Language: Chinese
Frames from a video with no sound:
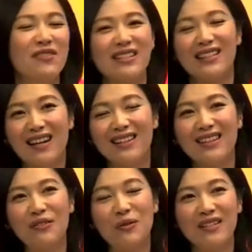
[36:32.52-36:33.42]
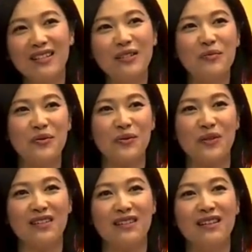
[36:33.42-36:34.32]
不知道，但是我真的不
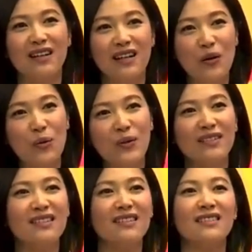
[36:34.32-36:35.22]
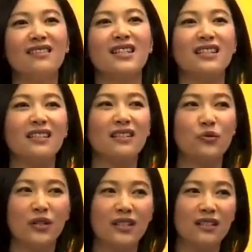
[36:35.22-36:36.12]
觉得婚姻是
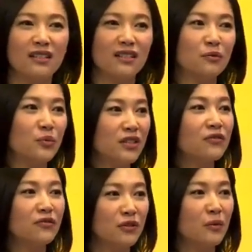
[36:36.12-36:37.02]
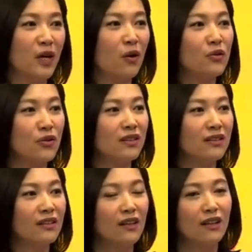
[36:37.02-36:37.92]
决定幸不幸福的标准。
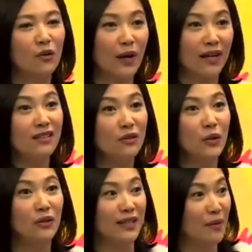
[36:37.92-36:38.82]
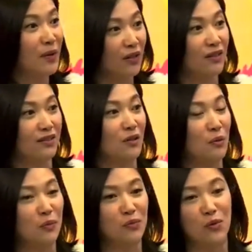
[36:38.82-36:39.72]
我还是会有男朋友，
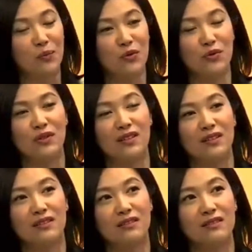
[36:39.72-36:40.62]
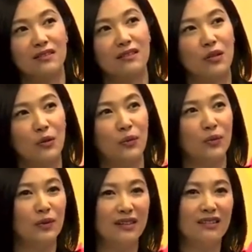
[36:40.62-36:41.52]
但我我不觉得
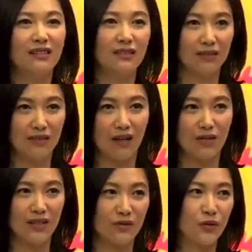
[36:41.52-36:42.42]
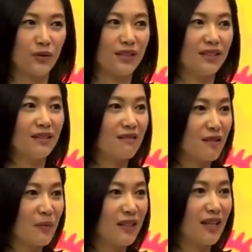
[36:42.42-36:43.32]
婚姻好像就一定
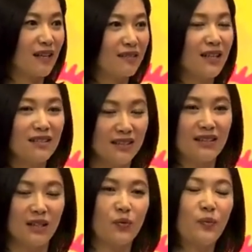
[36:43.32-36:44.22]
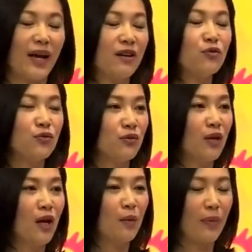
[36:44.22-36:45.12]
怎么样，但是也不排
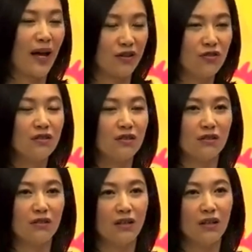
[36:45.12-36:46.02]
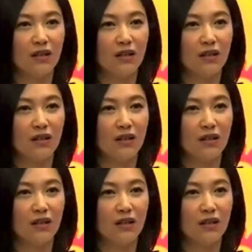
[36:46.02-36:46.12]
除排斥。